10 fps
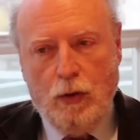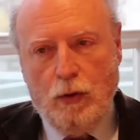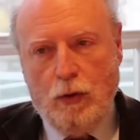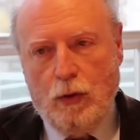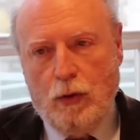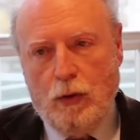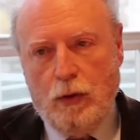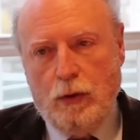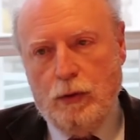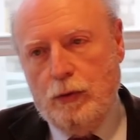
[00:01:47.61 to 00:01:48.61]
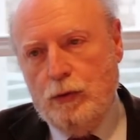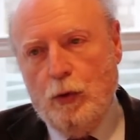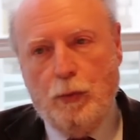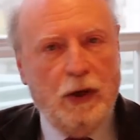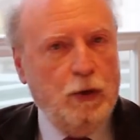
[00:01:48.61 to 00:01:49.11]

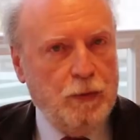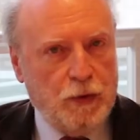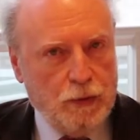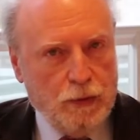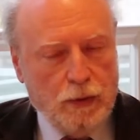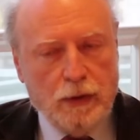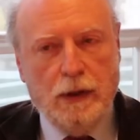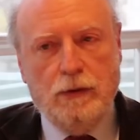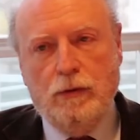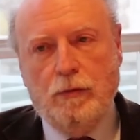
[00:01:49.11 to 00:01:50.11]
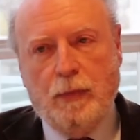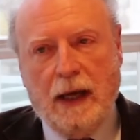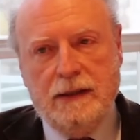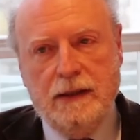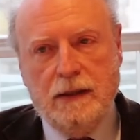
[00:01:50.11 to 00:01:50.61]
deux poids, deux mesures, qui est une
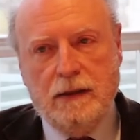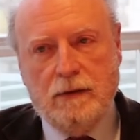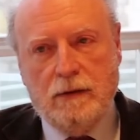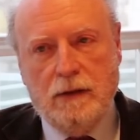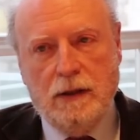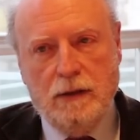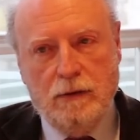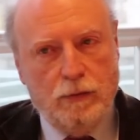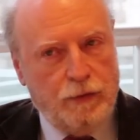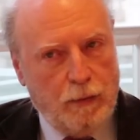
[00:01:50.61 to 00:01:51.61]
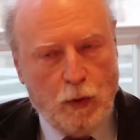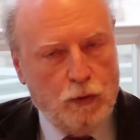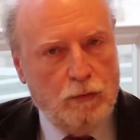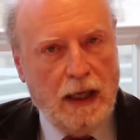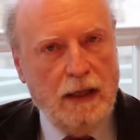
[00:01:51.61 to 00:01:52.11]
pratique qui nous fait
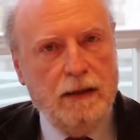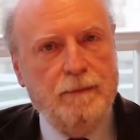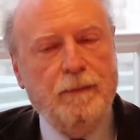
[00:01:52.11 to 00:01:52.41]
beaucoup de mal,